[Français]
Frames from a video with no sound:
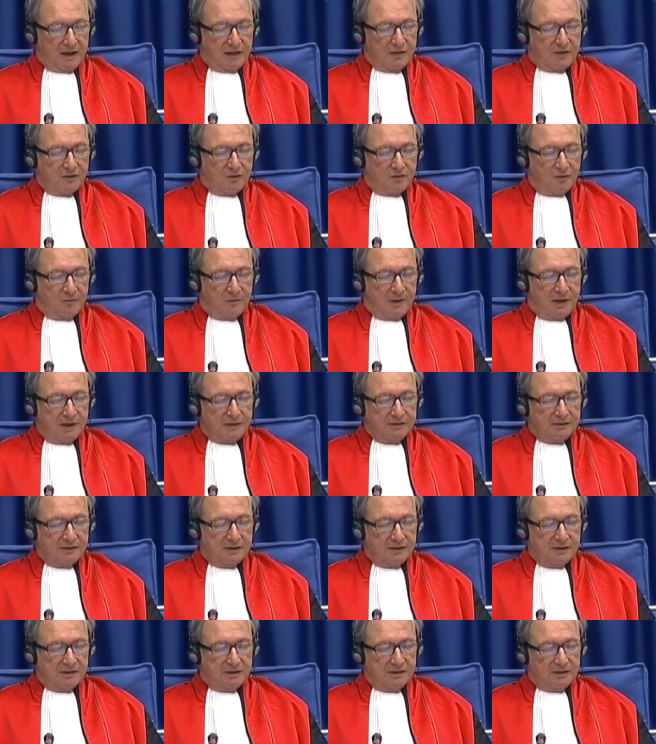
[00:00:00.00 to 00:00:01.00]

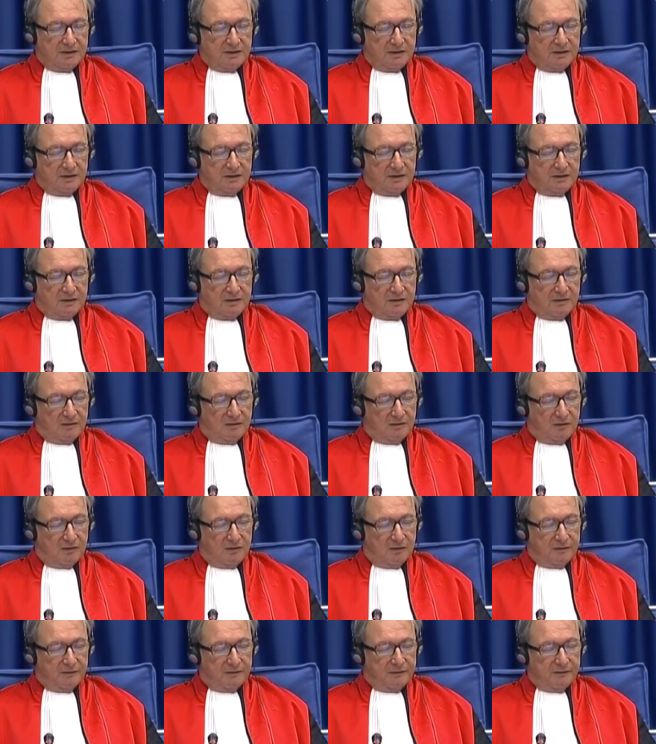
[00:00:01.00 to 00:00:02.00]
Le général de
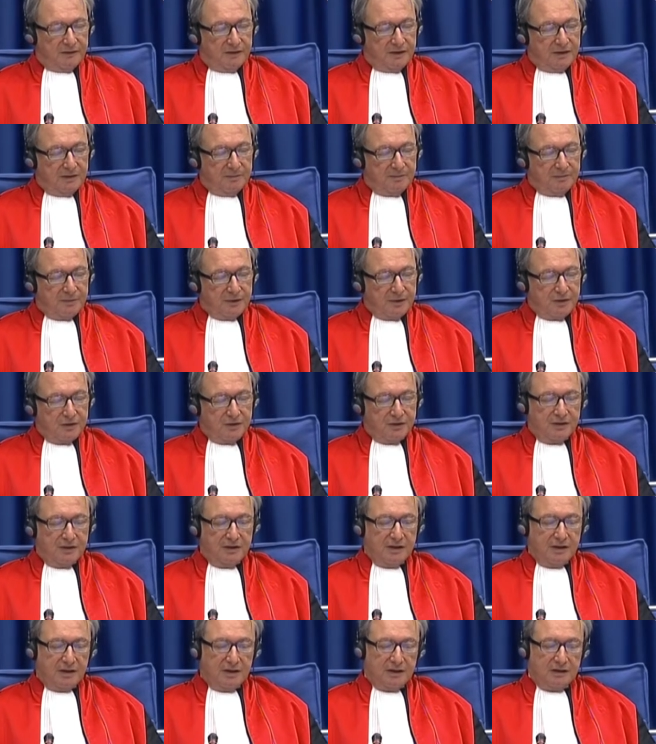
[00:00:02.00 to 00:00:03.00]
corps d'armée Vladimir
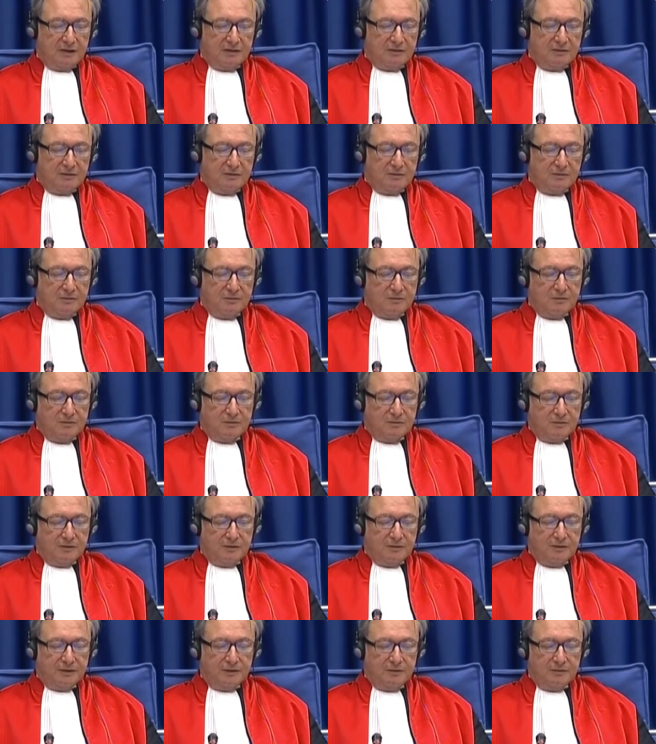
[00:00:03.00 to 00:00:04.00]
Lazarevitch, en tant
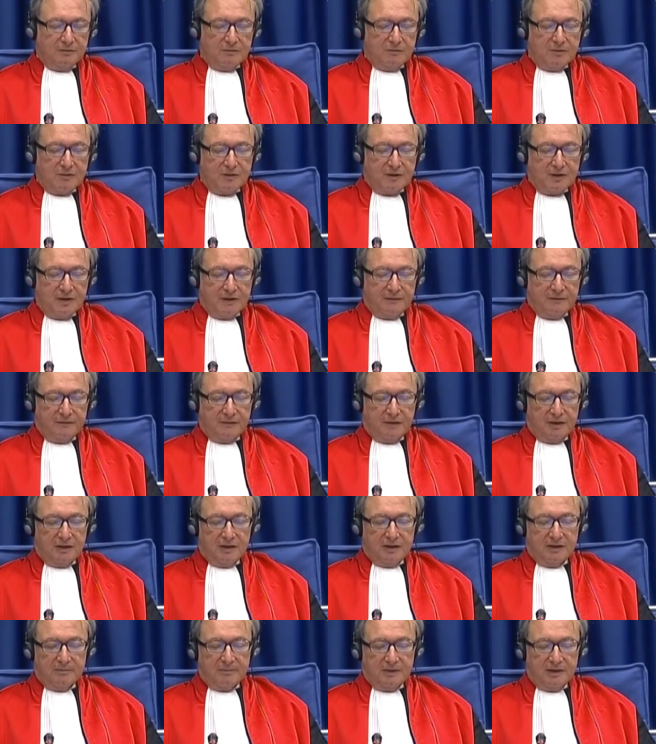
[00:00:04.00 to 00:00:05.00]
que commandant
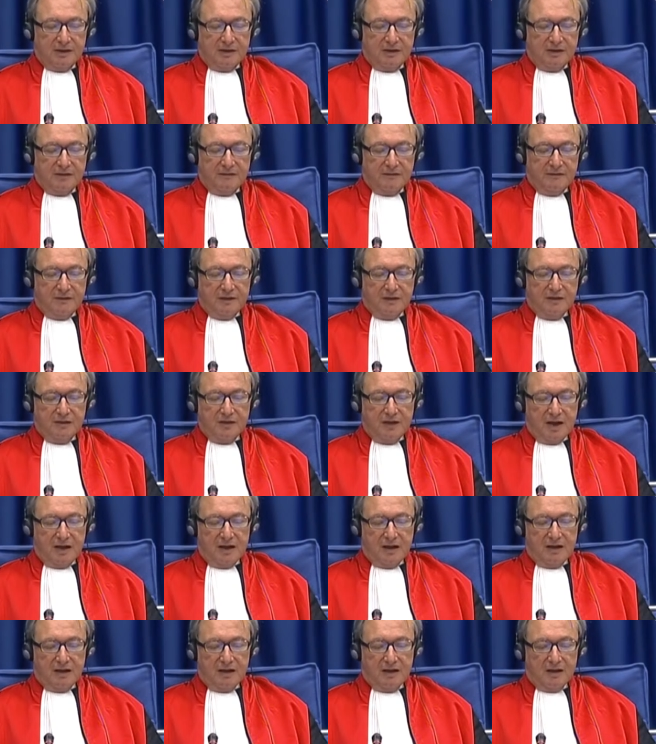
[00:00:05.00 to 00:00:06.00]
du corps de
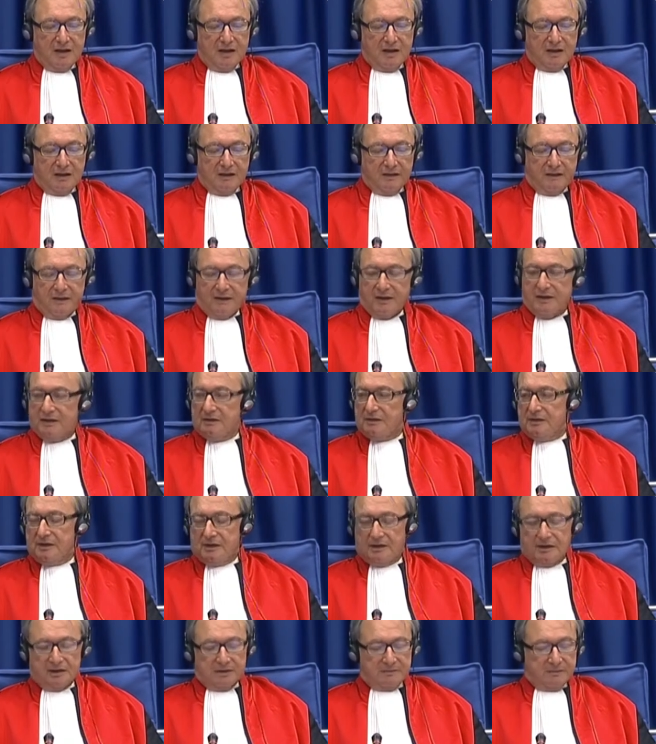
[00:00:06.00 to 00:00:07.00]
Pristina
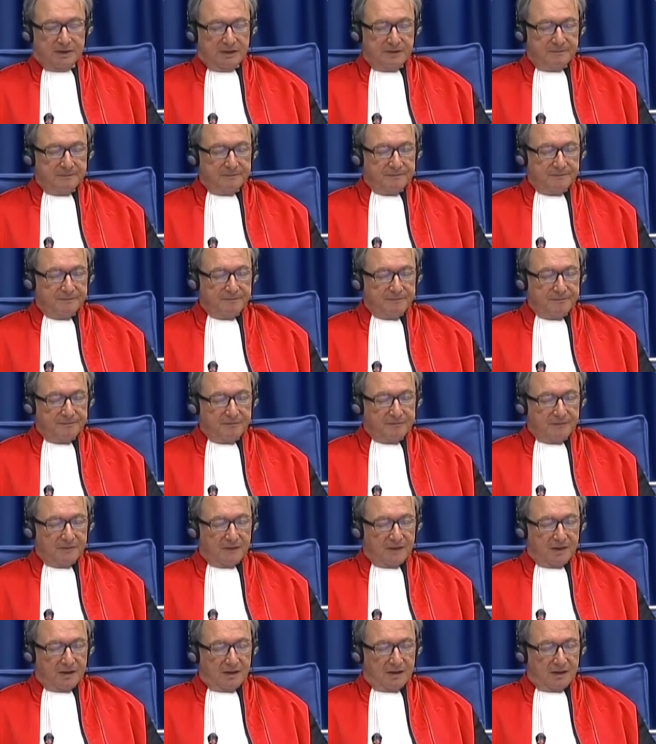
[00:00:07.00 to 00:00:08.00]
de la
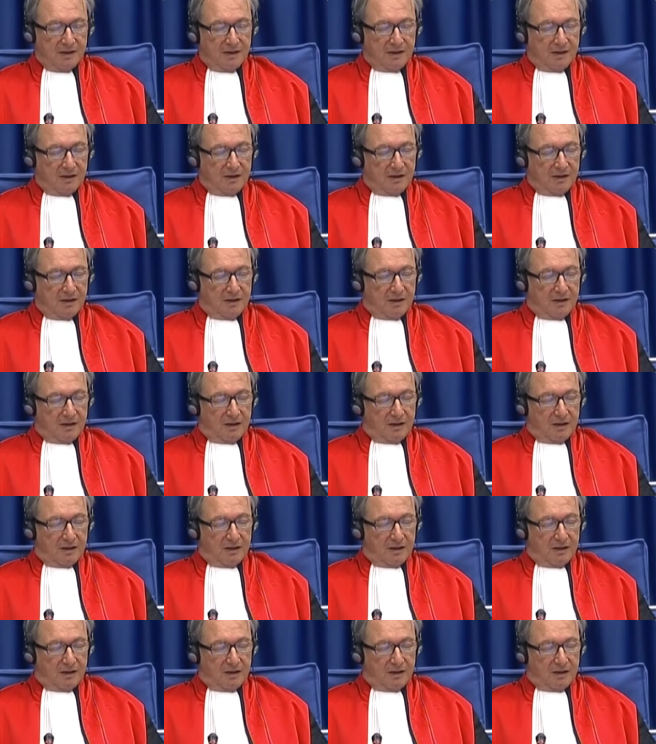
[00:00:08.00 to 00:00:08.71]
troisième armée